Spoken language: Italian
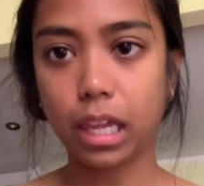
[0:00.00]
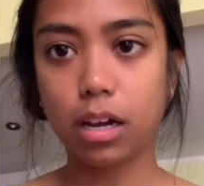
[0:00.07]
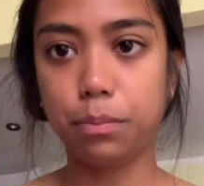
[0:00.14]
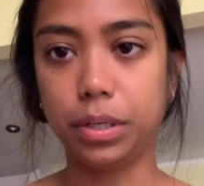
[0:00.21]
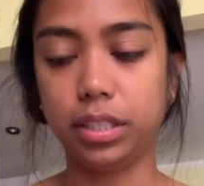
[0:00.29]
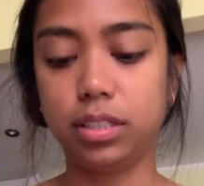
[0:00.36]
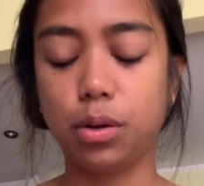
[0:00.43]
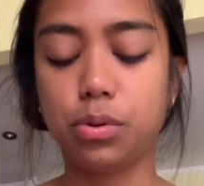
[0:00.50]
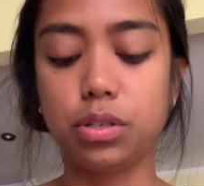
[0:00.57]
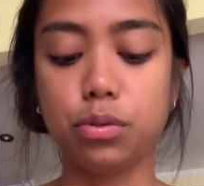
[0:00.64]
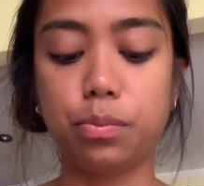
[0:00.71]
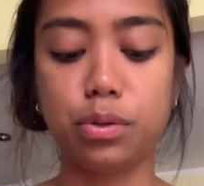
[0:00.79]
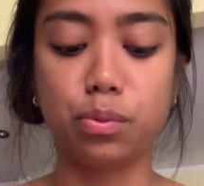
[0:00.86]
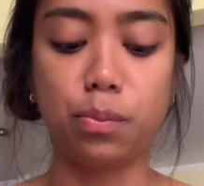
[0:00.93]
Partita da questo
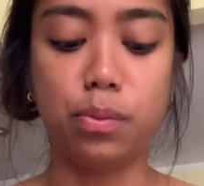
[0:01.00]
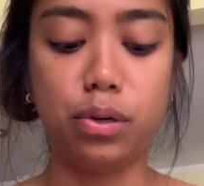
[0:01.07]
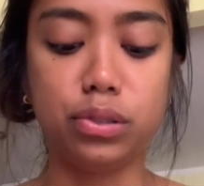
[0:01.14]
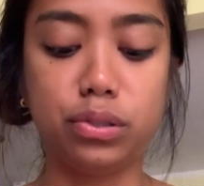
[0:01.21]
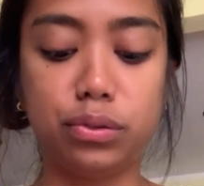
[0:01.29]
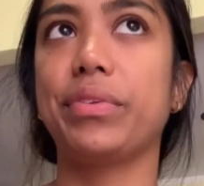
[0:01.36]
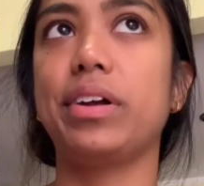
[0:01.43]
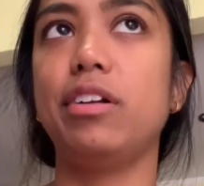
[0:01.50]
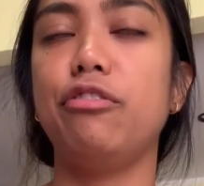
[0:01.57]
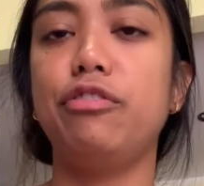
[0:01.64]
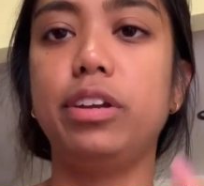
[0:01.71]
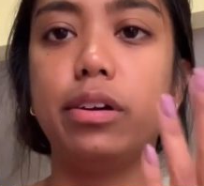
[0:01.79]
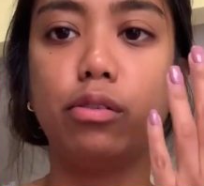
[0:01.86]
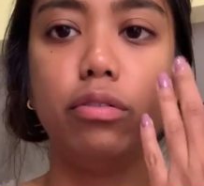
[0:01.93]
presupposto. Alla
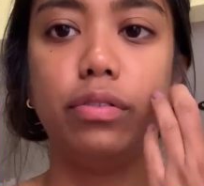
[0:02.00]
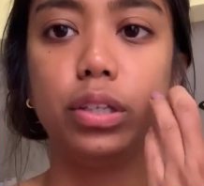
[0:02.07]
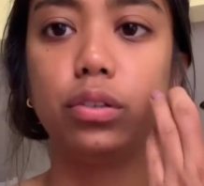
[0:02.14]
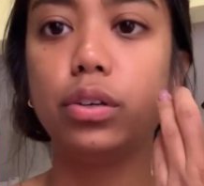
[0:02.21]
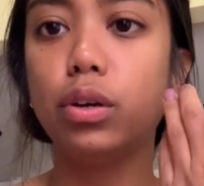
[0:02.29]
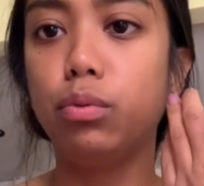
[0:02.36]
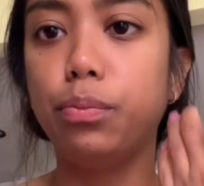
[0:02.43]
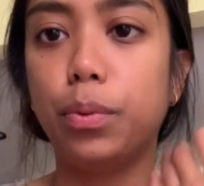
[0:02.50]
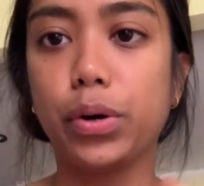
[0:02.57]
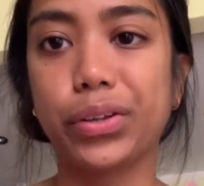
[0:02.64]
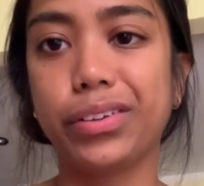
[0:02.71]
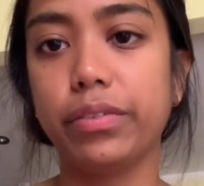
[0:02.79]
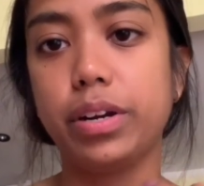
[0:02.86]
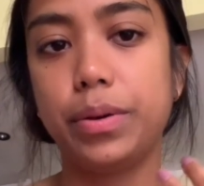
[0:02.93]
fine col fatto che lui
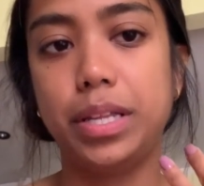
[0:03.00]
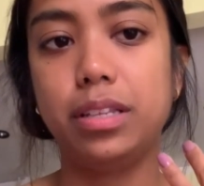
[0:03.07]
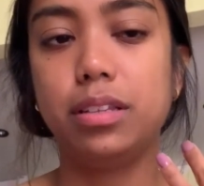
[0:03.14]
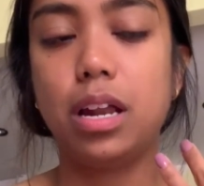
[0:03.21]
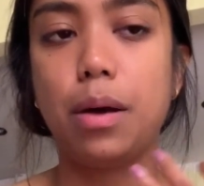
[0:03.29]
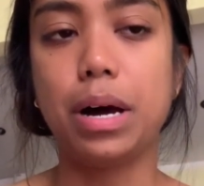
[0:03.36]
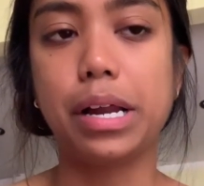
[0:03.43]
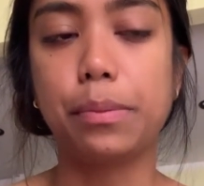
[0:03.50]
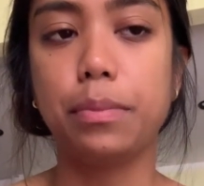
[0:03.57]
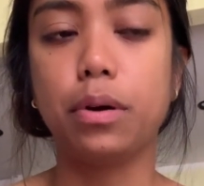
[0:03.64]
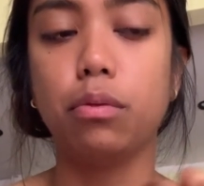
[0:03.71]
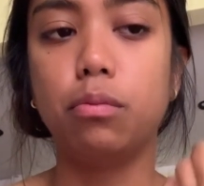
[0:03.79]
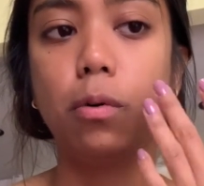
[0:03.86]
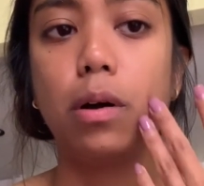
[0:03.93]
porta veramente la barba
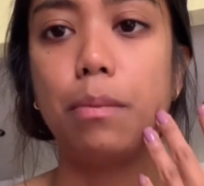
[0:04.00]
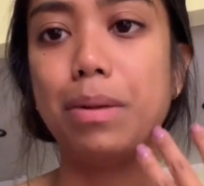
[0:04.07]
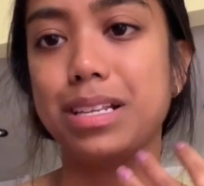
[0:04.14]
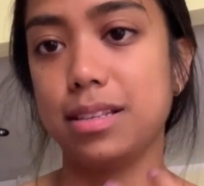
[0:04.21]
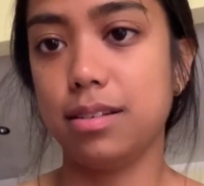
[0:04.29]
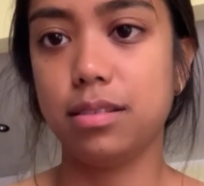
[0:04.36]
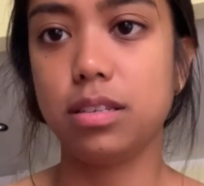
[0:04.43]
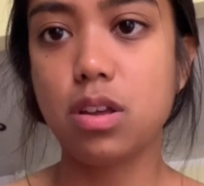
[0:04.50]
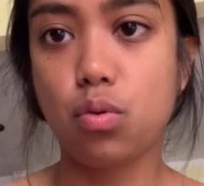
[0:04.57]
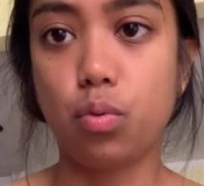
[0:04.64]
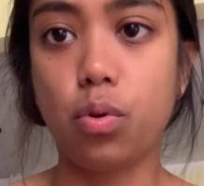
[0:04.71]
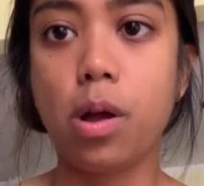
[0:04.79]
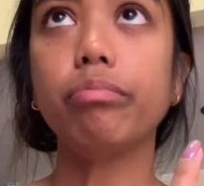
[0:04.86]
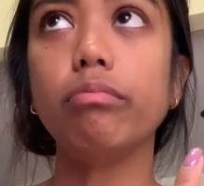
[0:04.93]
comunque abbastanza
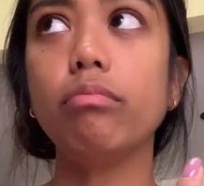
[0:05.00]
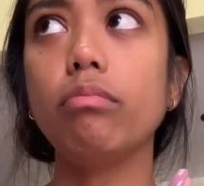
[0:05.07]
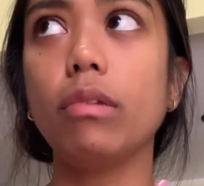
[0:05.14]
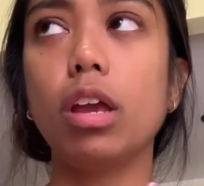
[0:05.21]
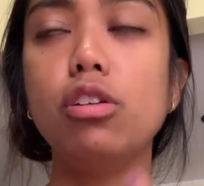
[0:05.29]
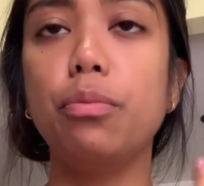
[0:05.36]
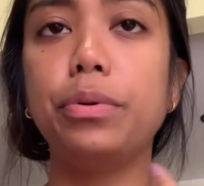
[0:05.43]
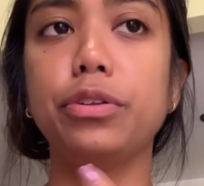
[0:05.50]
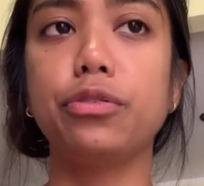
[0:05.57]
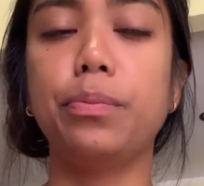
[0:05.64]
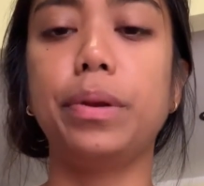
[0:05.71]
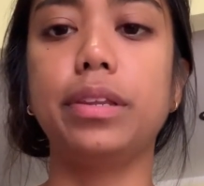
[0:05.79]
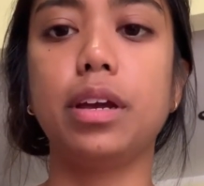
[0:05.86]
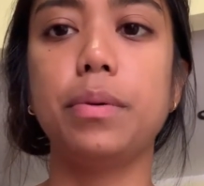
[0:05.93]
lunga, io ho preso
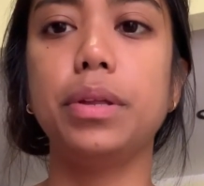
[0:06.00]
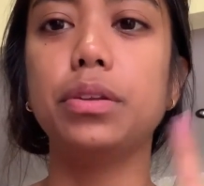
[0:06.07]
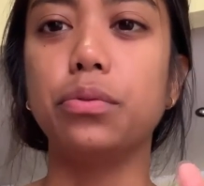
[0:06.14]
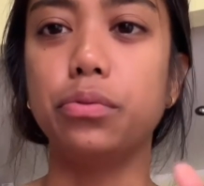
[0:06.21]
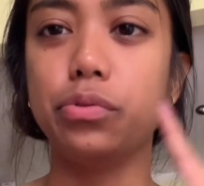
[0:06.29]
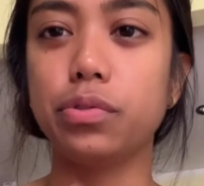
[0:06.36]
praticamente un